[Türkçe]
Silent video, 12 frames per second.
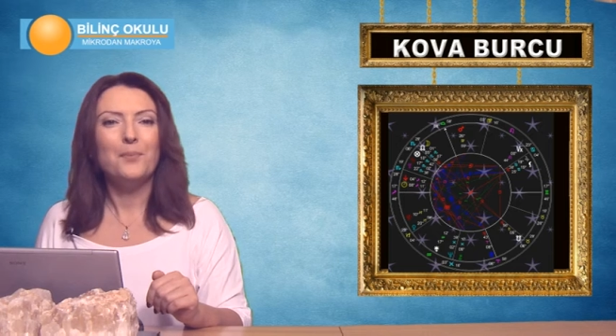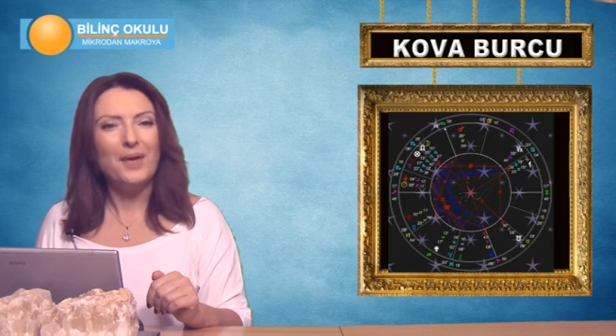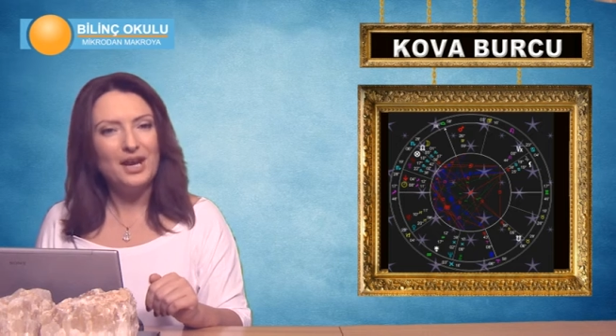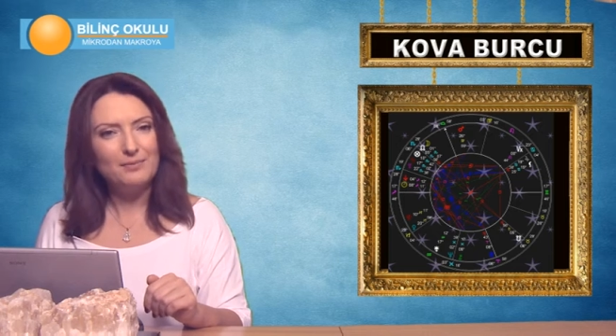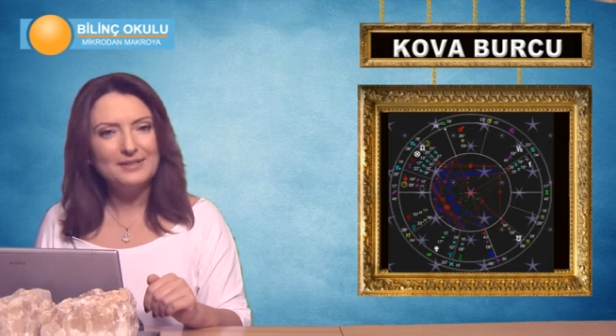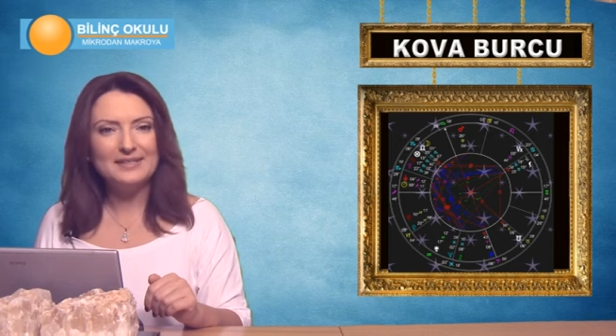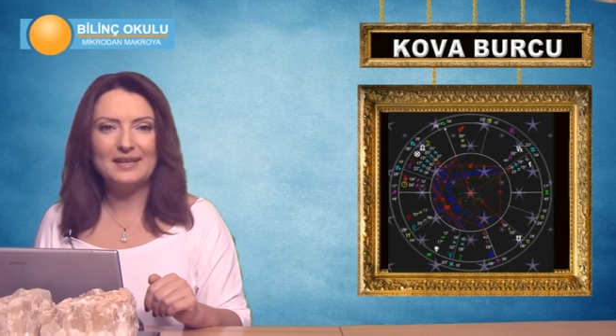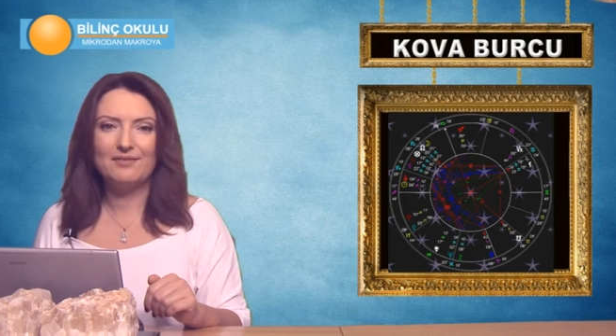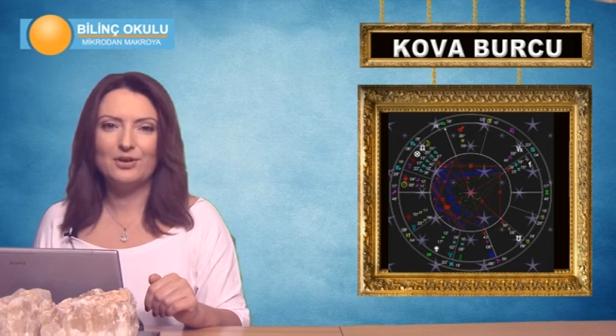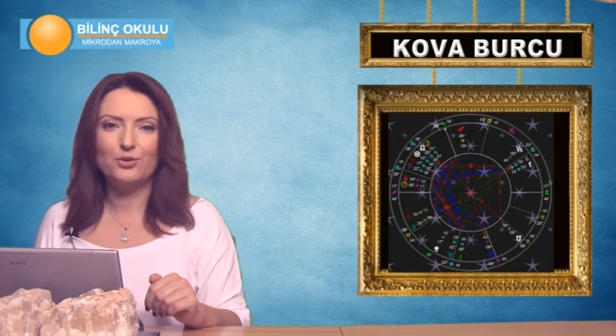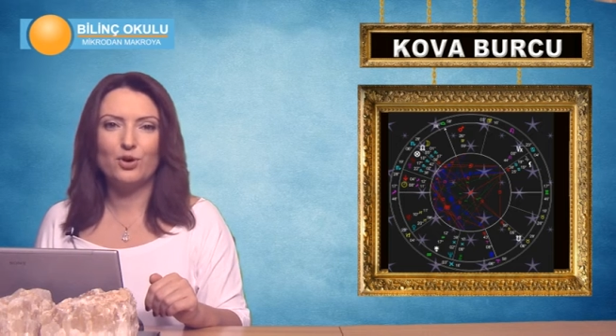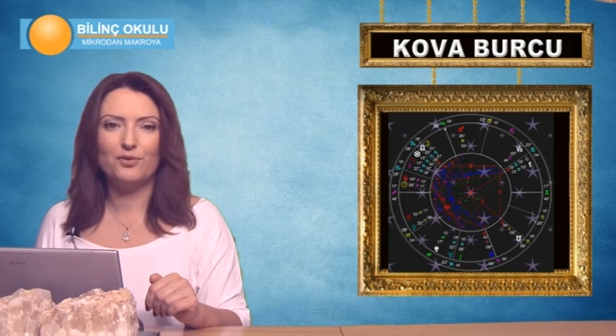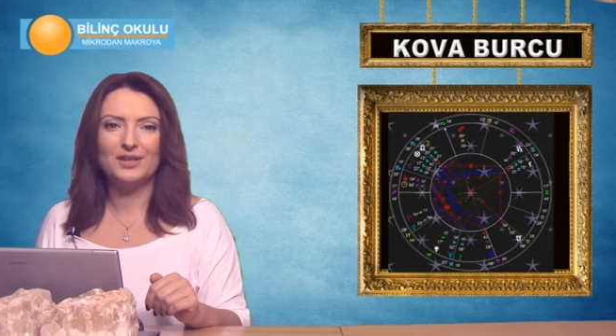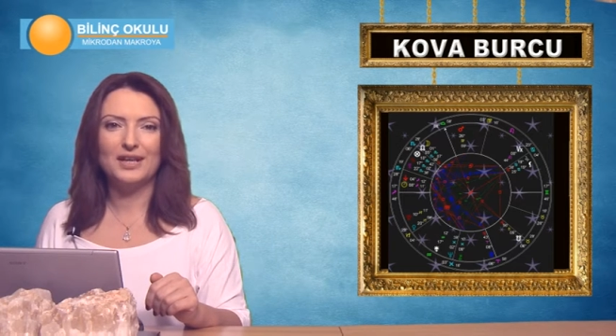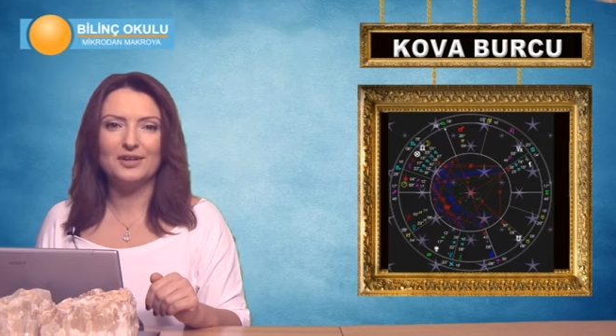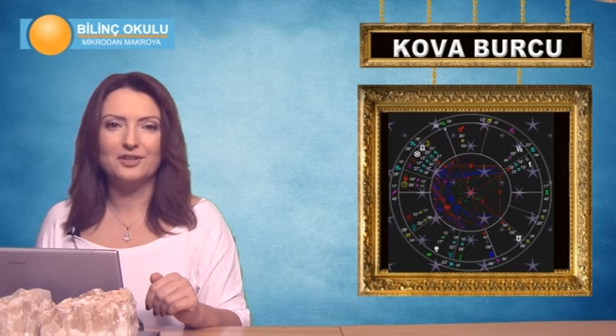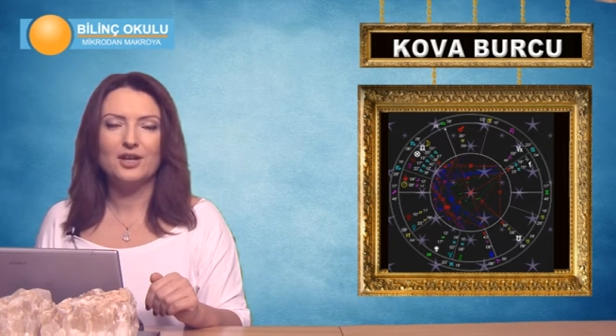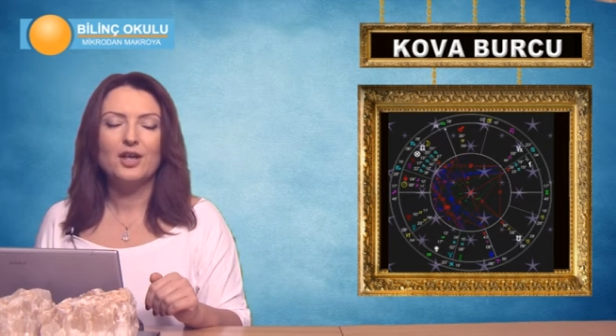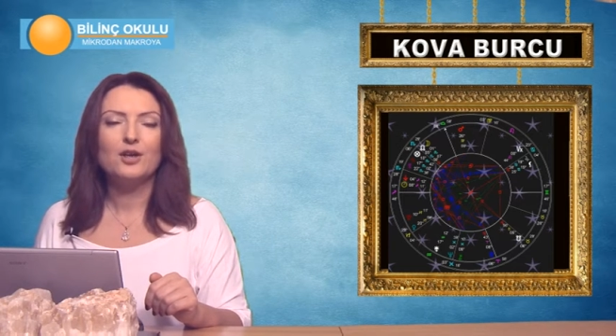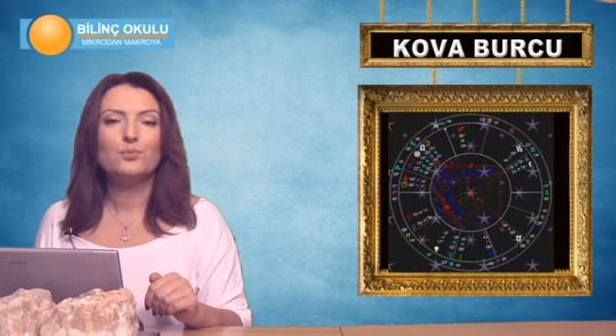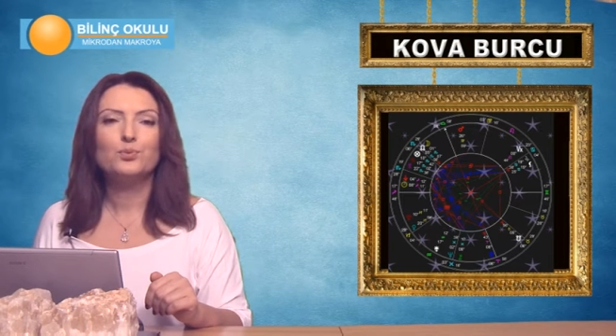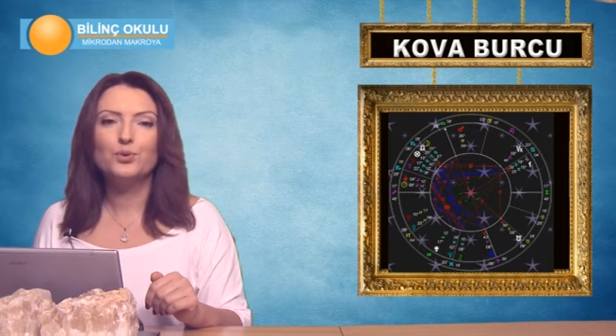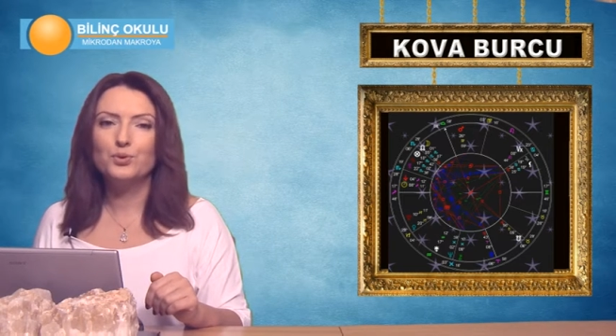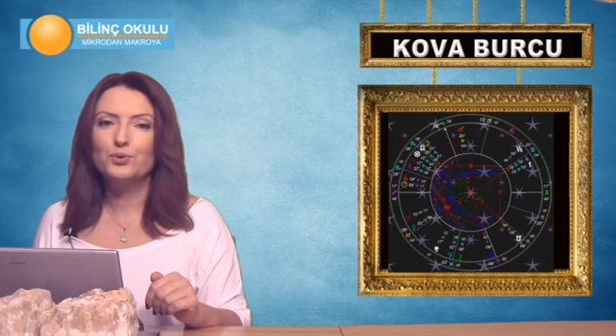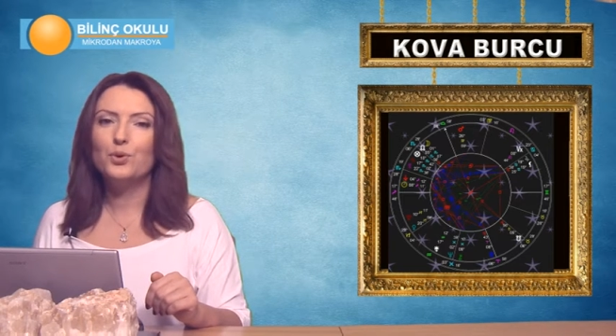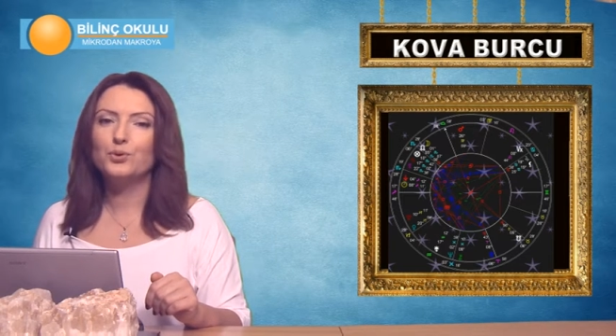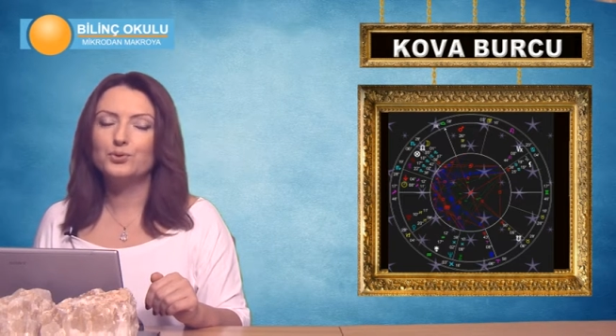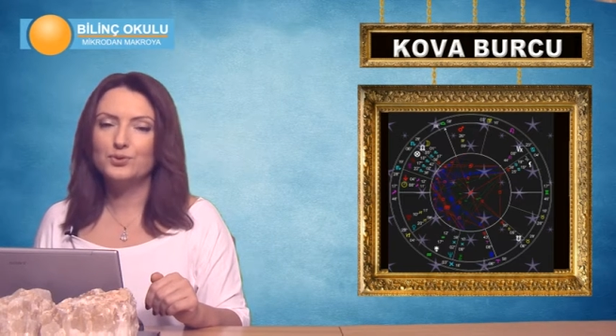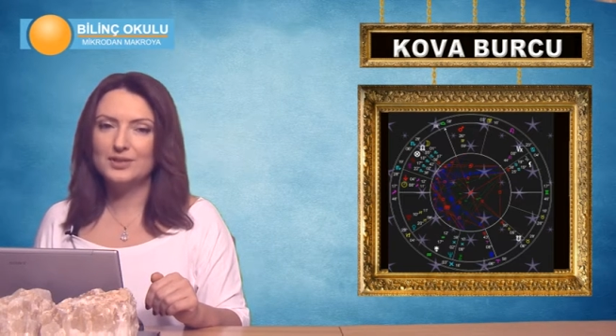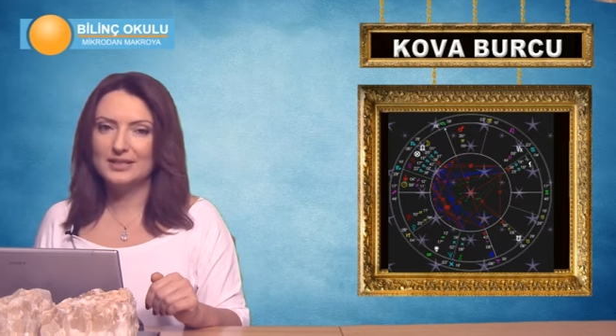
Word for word: Merhaba sevgili kovalar. Bugün 30